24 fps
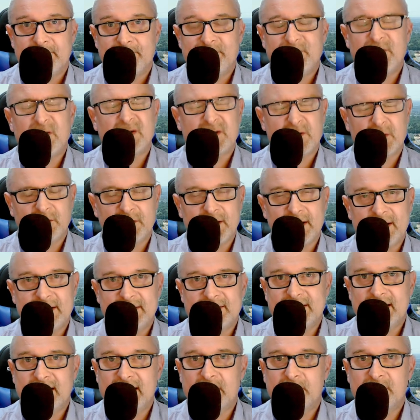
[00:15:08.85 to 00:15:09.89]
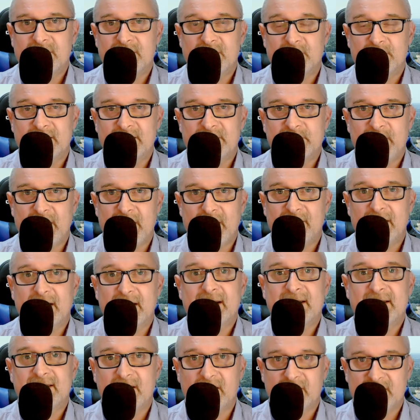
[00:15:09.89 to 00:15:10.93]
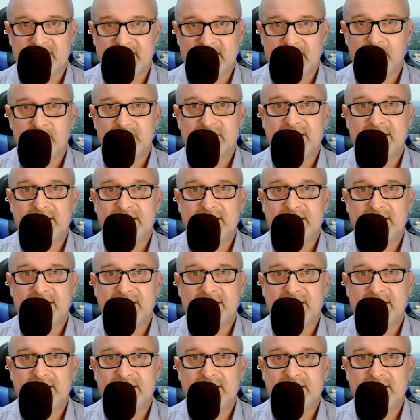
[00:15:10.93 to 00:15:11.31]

doskonale zdajemy sobie sprawę, kto stał